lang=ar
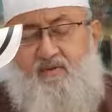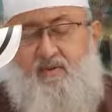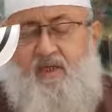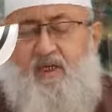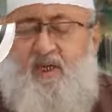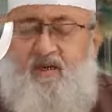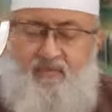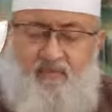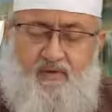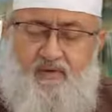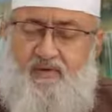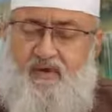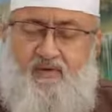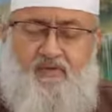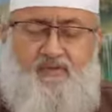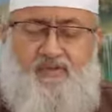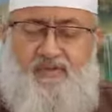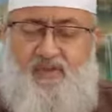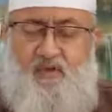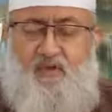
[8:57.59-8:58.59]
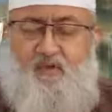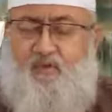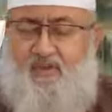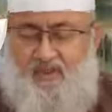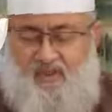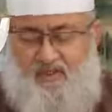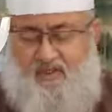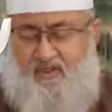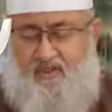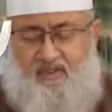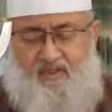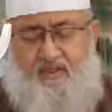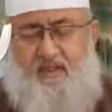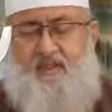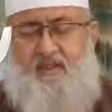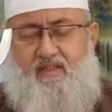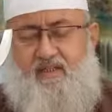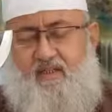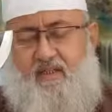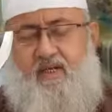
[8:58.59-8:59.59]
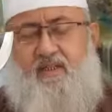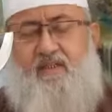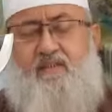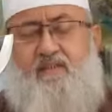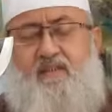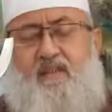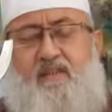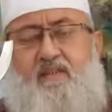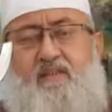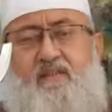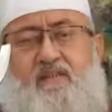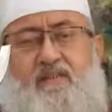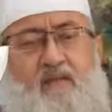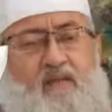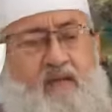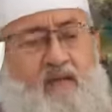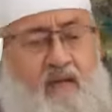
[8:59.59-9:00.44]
ويحفظ نفسه من الصغائر أيضا